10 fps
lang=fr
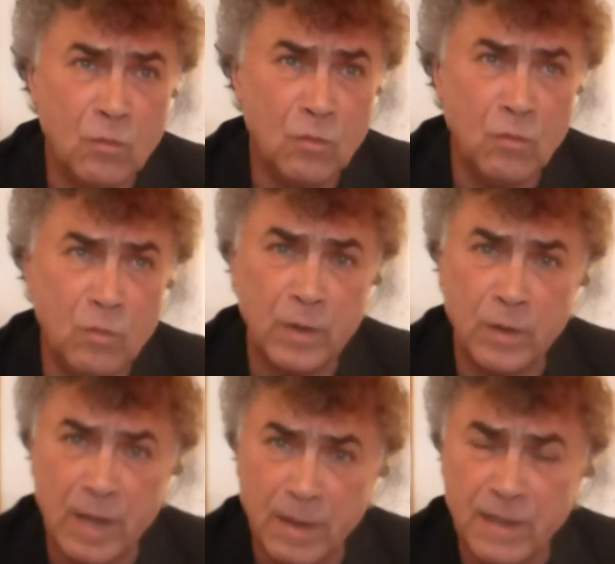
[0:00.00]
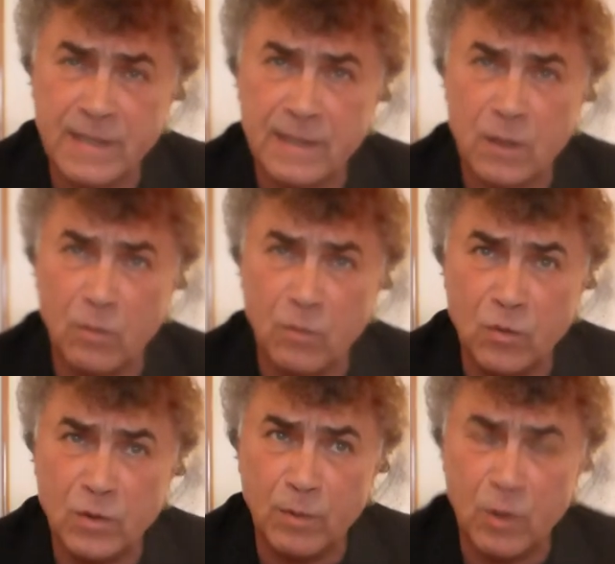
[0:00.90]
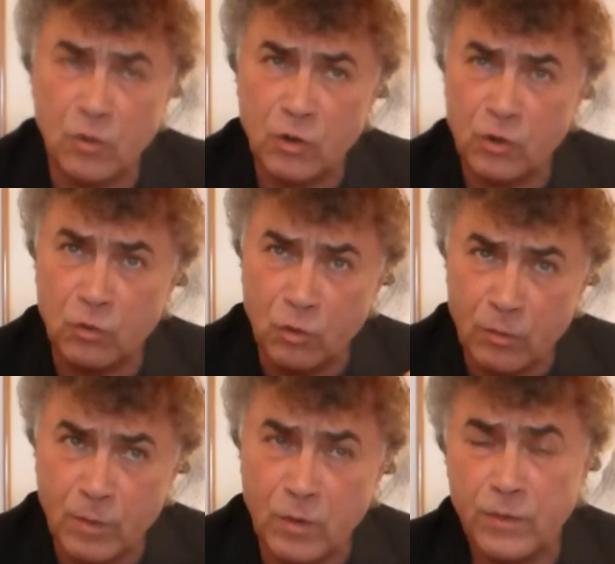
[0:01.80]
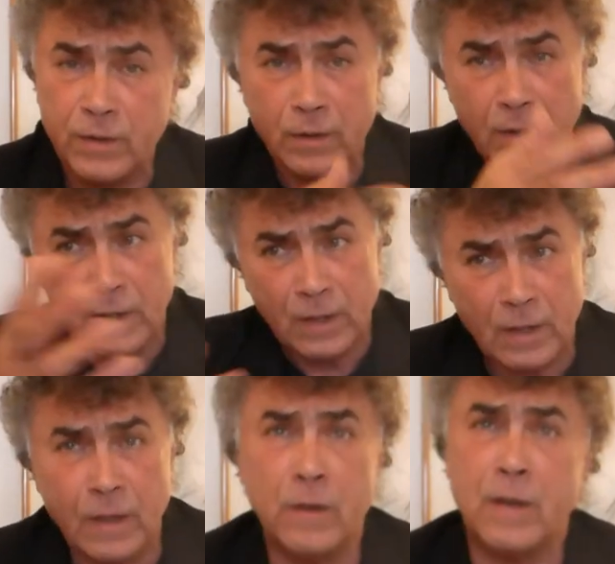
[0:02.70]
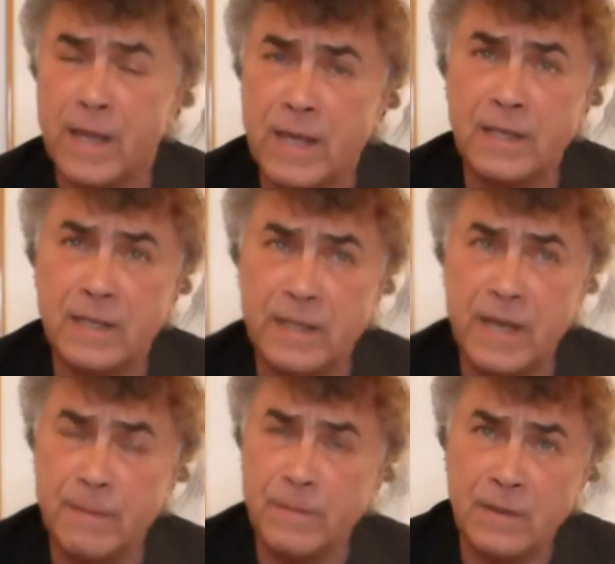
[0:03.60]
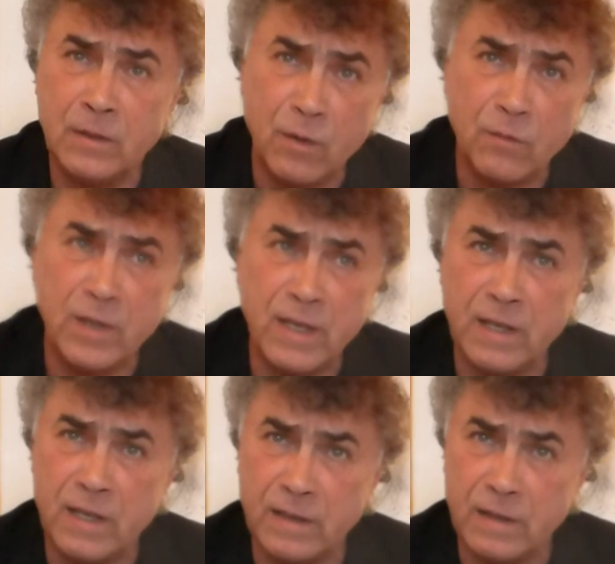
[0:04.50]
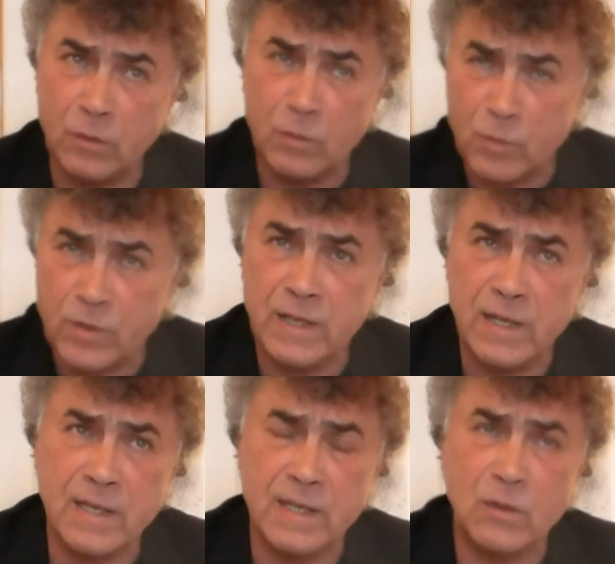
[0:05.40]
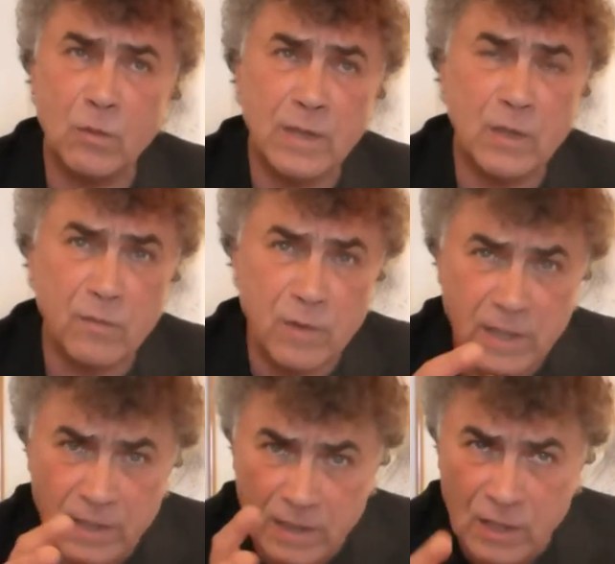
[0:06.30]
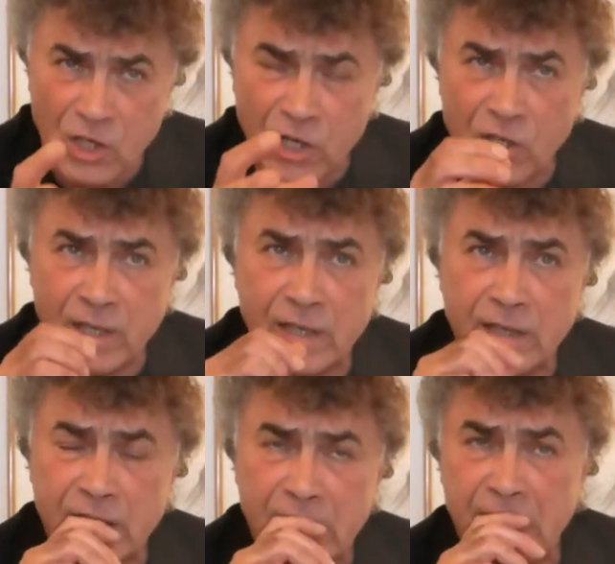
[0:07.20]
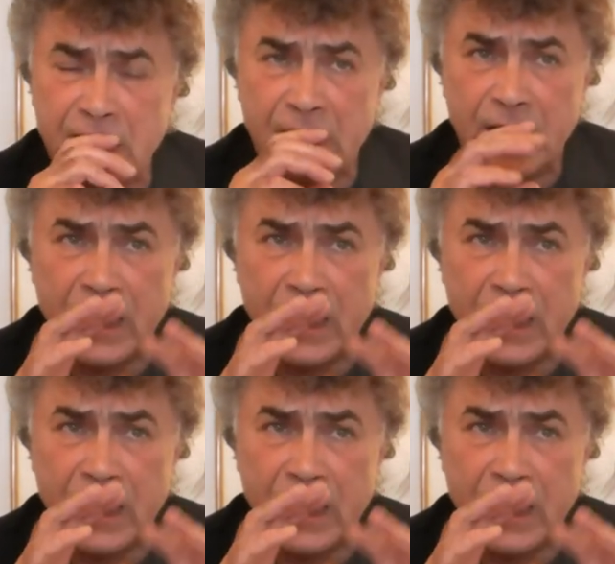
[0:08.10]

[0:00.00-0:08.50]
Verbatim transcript: où euh, un médecin en blouse blanche demande euh, à un kidam d'envoyer de poser des questions et d'envoyer des décharges électriques